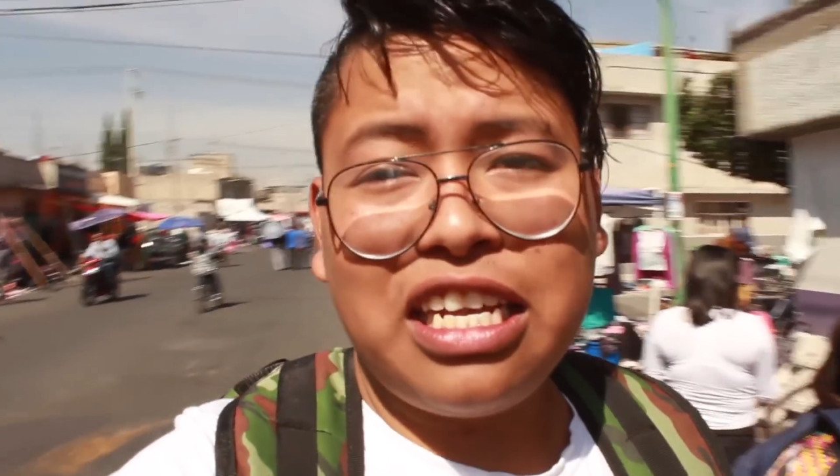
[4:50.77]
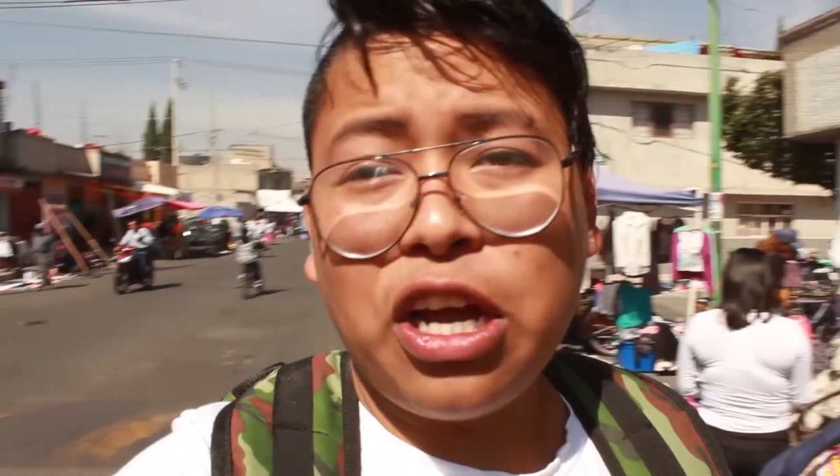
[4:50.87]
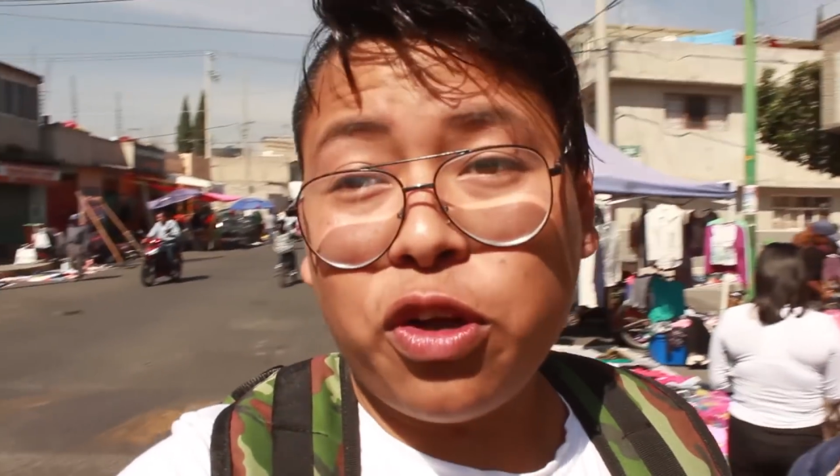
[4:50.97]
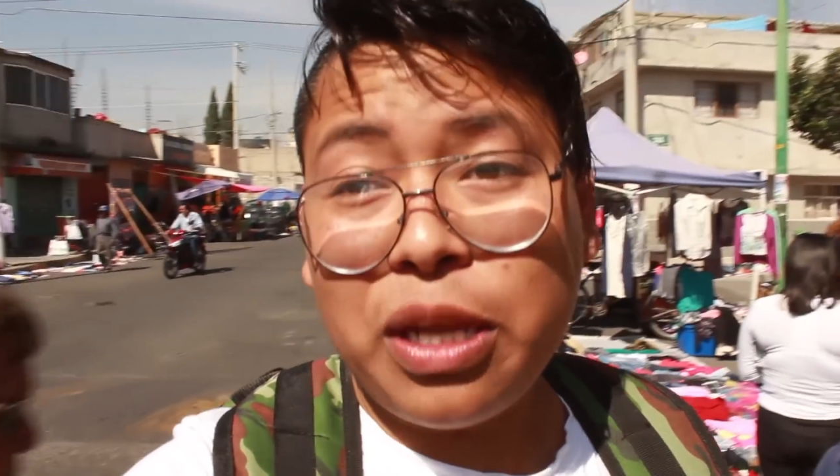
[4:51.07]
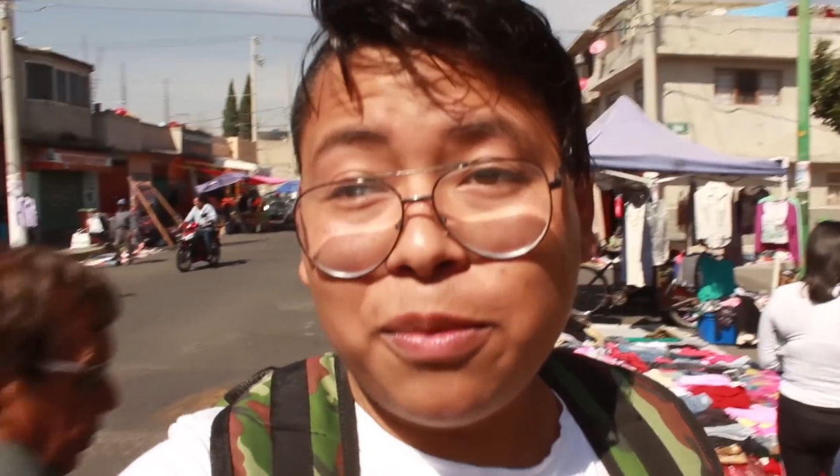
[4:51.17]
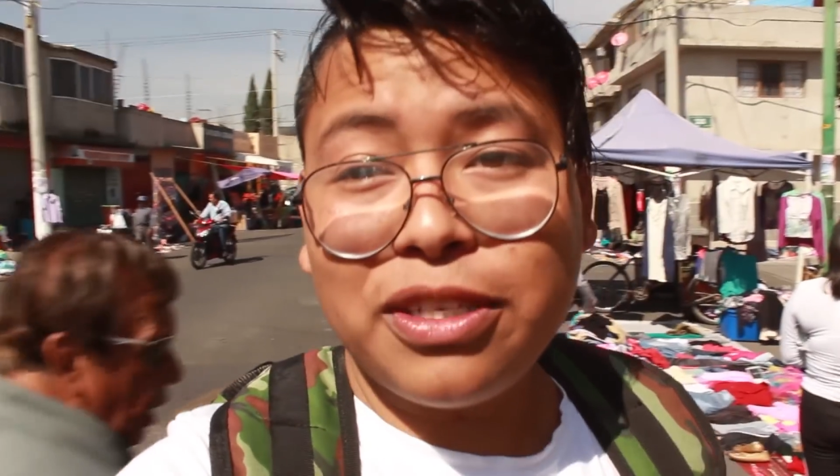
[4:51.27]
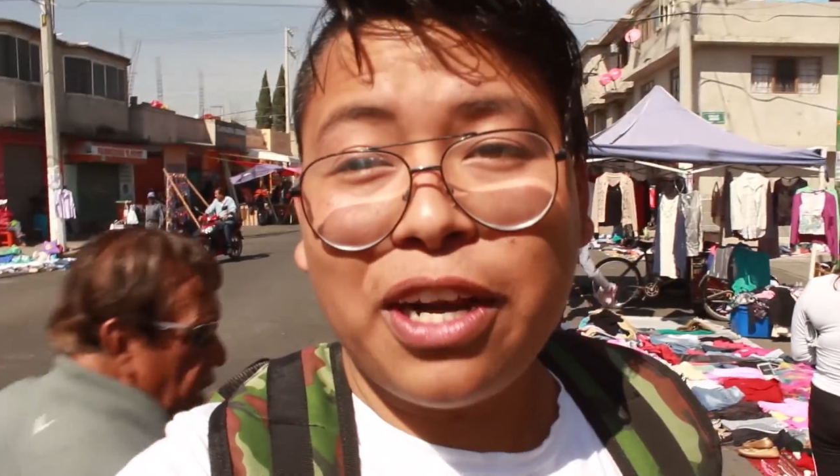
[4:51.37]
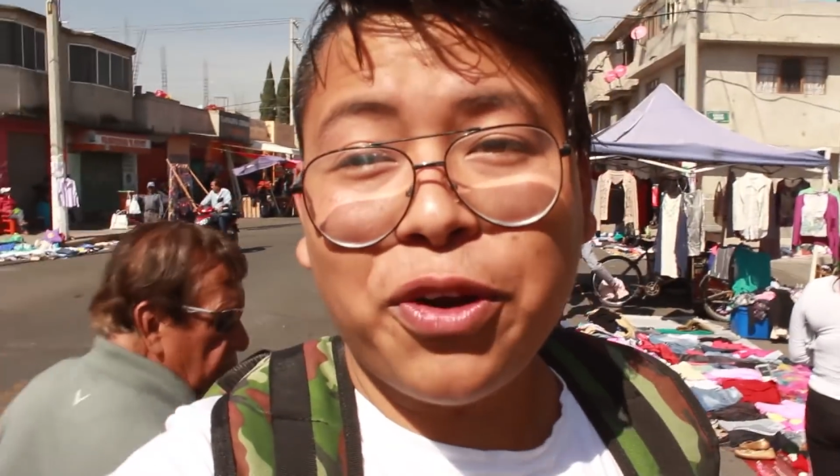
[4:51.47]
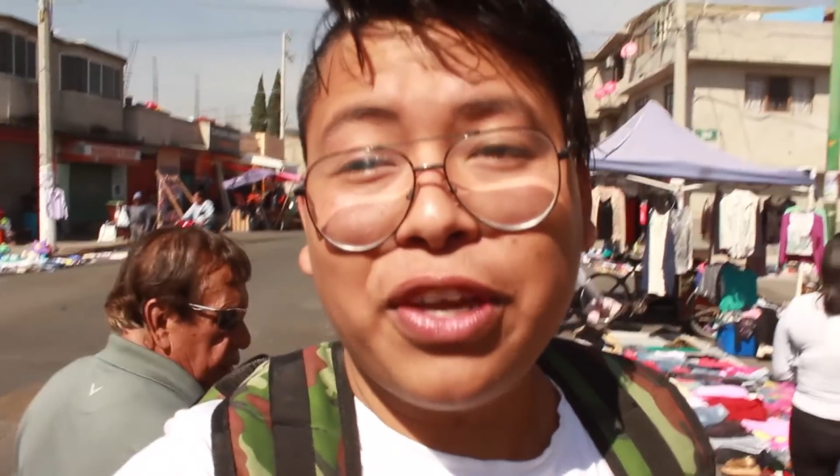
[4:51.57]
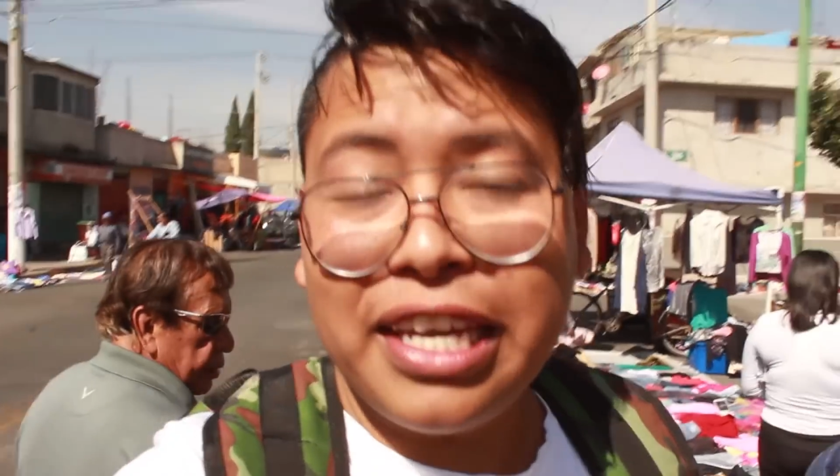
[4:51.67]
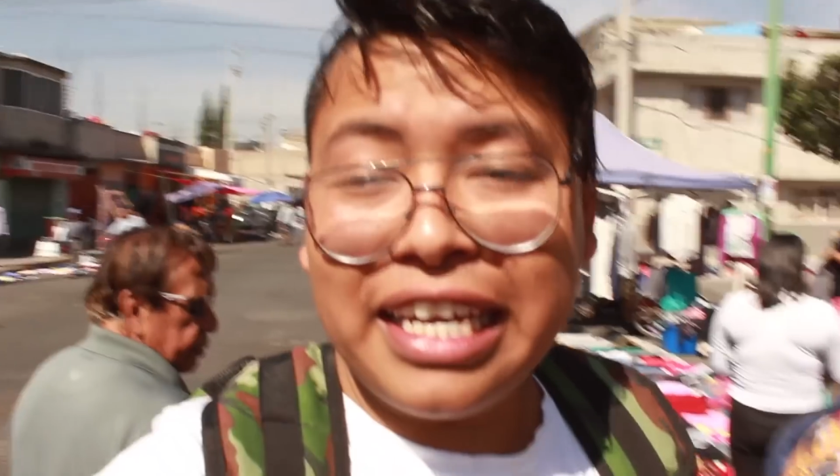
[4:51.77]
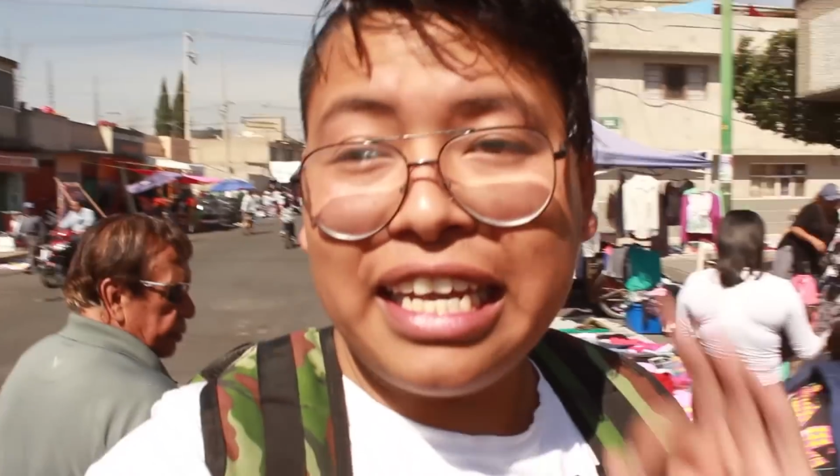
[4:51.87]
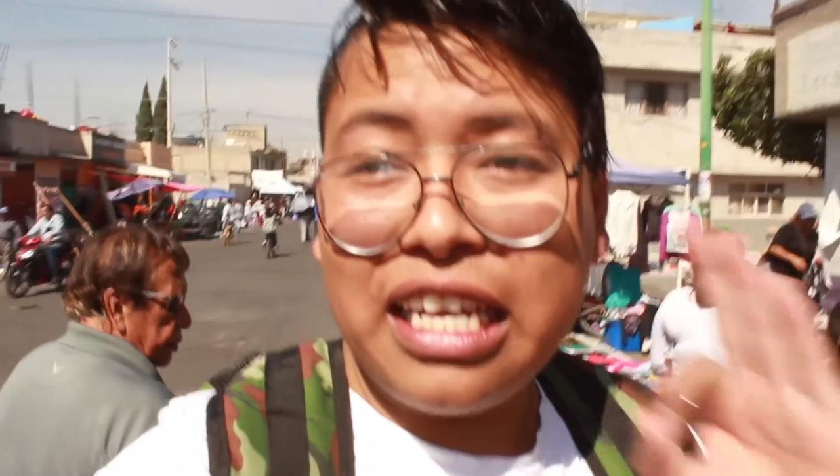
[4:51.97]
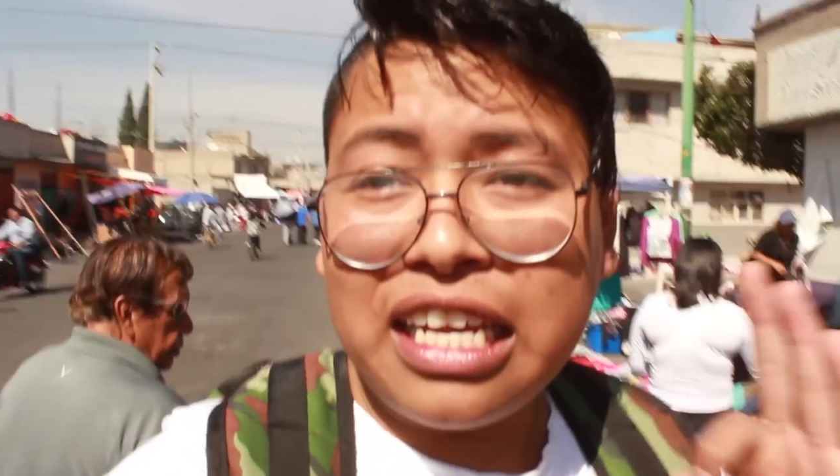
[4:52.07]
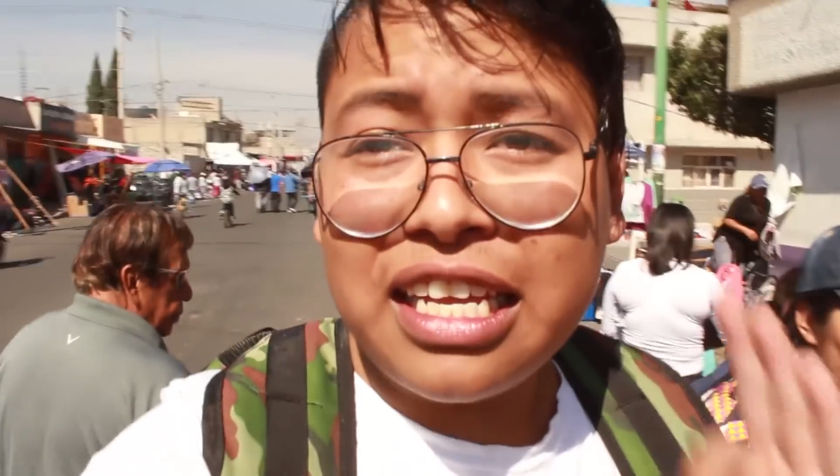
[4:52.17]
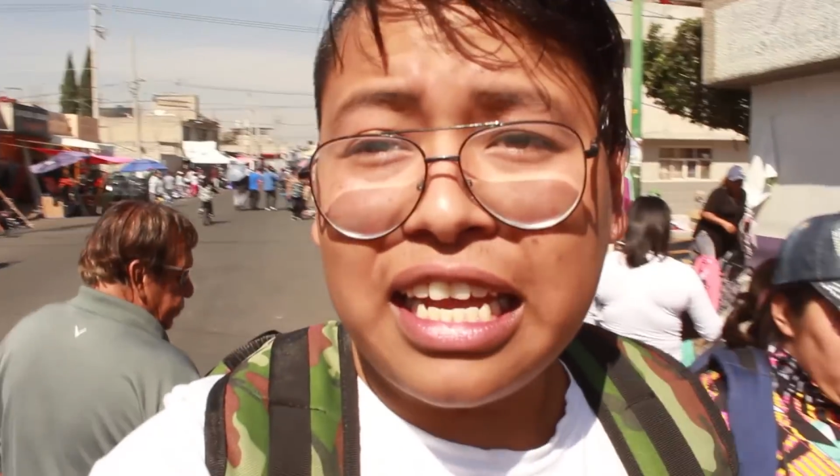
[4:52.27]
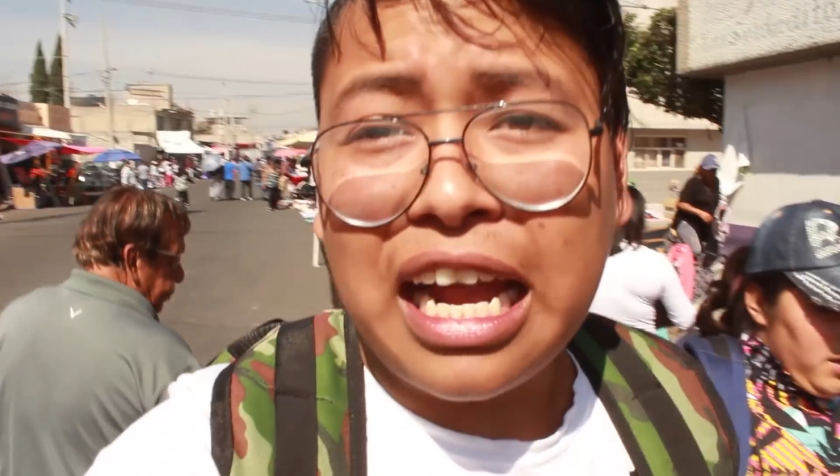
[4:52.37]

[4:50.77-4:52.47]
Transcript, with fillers: si encontramos algo y